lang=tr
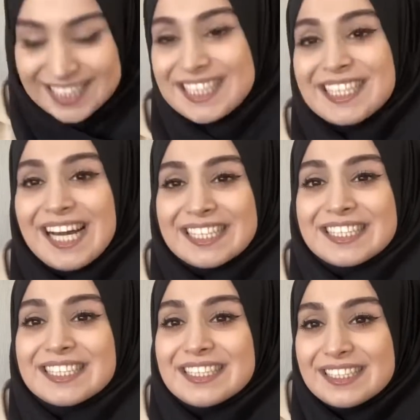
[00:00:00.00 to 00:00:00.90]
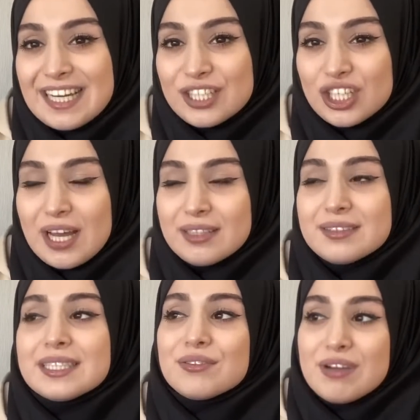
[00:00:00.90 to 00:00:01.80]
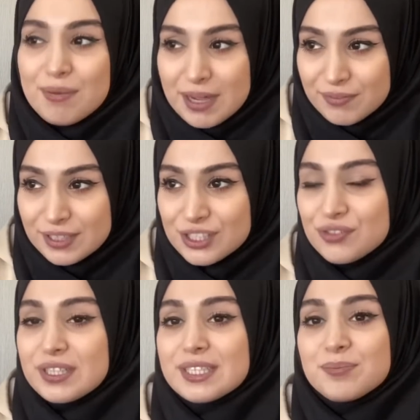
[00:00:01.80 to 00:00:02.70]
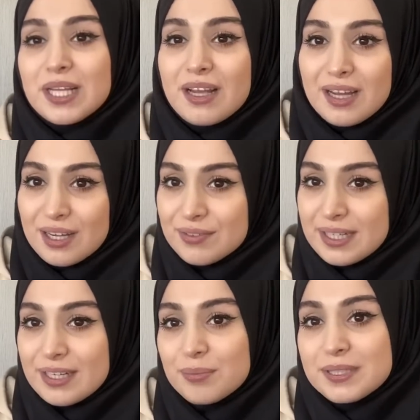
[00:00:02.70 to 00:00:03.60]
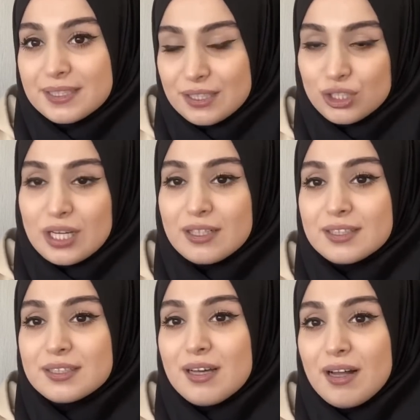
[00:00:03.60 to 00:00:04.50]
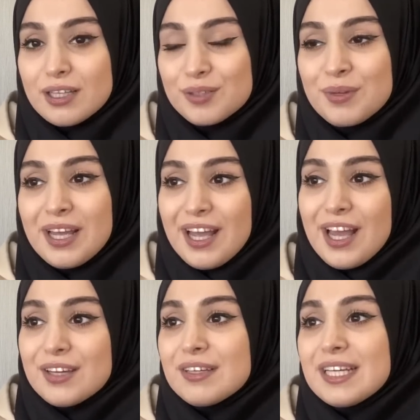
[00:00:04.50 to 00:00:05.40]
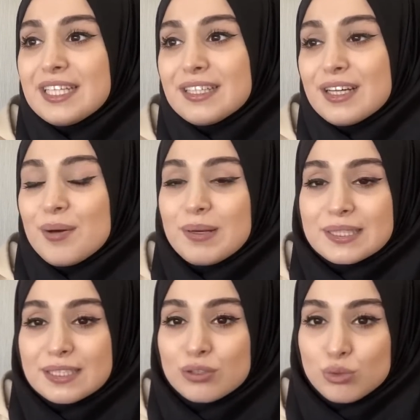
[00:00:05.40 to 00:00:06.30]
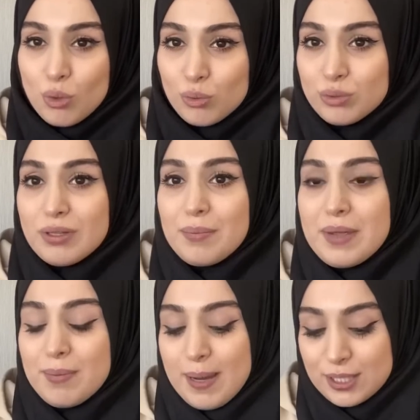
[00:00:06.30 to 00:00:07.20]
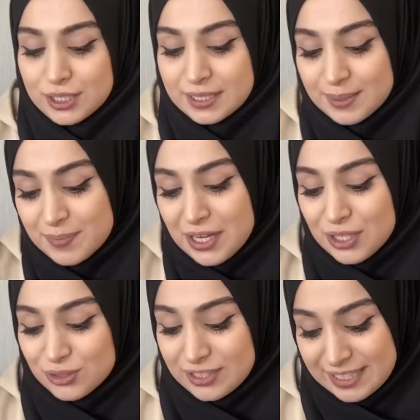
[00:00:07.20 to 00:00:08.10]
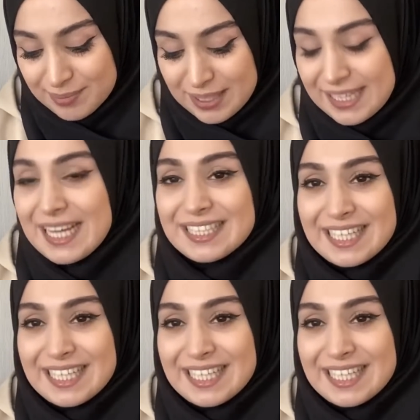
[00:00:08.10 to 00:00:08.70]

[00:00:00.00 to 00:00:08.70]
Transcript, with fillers: hatırlarsınız geçen Sefa Merve alışverişimde kahverengi bir sırt çantası aldım. Ve inanamazsınız çok kullanmaya başladım. Sonra dedim ki keşke